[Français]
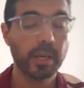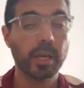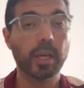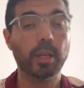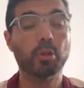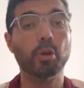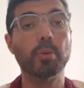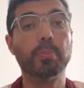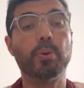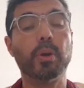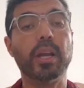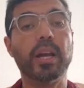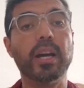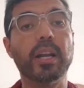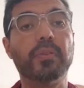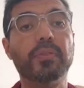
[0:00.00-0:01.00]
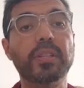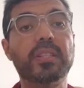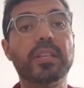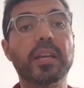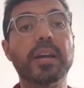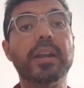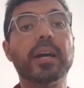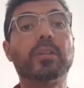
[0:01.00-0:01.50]
Et donc pour les Hanafites,
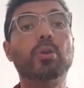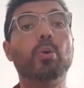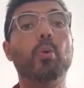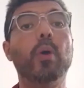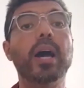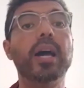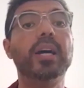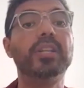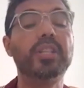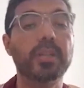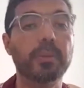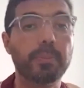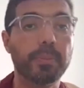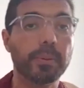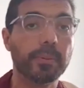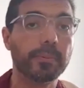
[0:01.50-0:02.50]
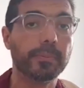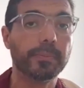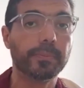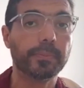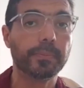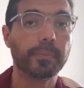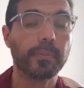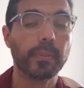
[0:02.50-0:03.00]
c'est un acte wajib
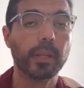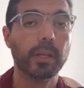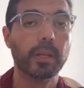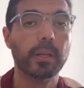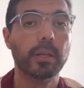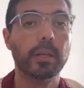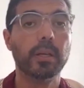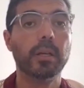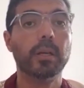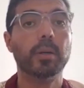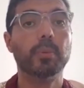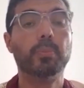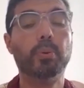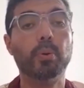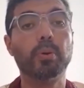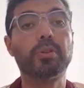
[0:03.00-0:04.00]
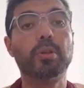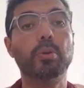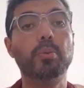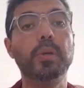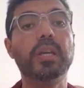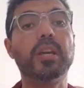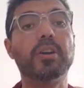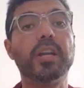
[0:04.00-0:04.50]
pour
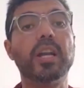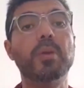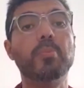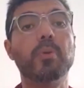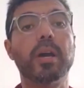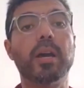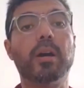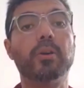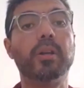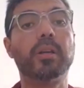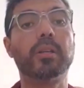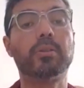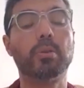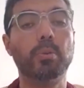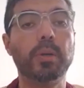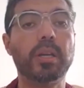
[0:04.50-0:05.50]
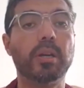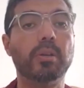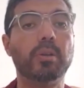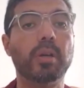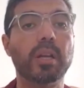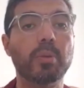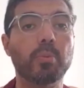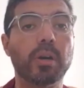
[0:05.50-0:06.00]
celui qui en a les moyens. On a, celui qui
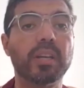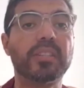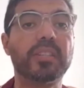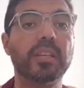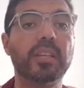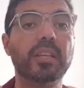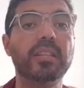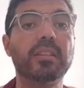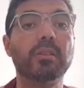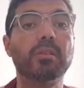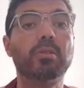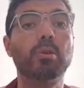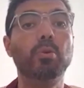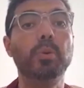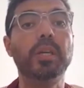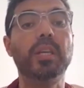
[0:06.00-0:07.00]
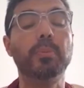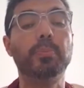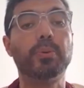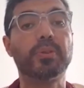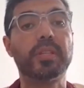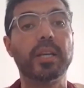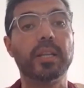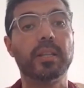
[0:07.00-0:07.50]
en a les moyens, c'est qui C'est celui qui
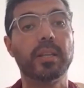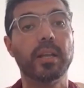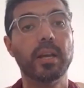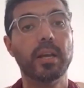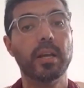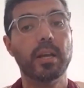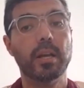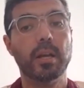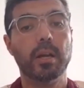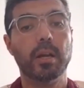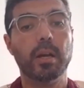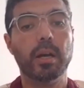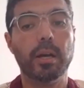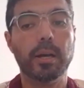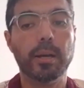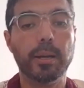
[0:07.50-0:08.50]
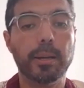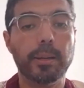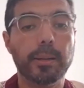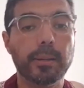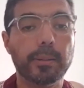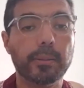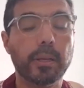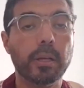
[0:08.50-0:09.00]
possède
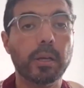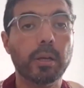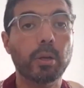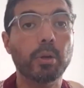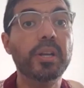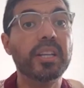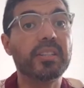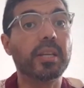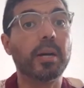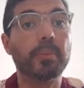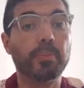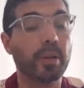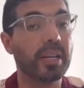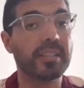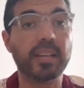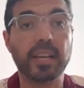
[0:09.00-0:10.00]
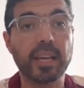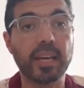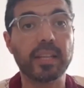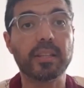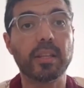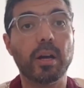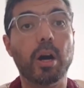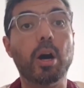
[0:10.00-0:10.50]
euh, le nisab de la
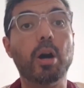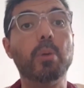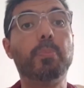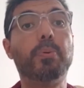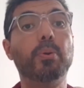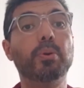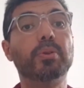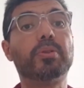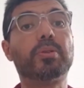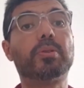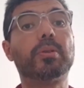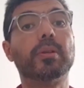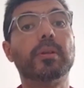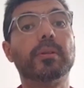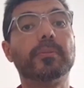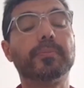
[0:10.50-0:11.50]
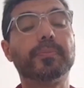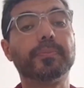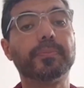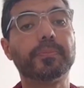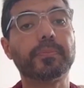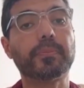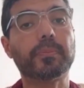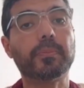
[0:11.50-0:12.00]
zakat, en plus
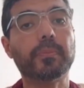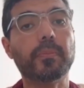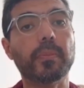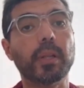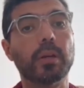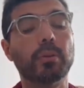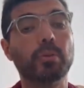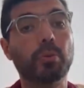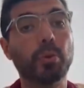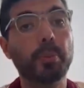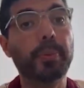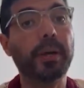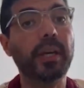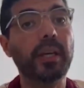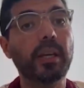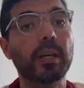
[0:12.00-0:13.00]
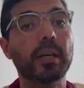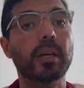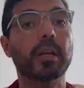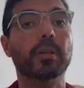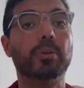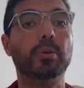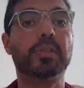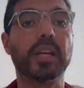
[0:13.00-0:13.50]
du prix
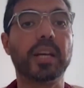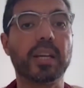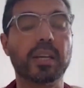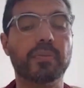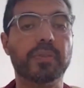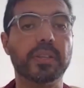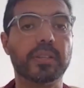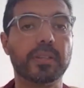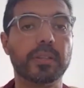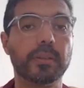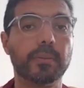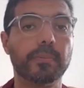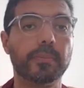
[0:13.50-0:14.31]
du sacrifice.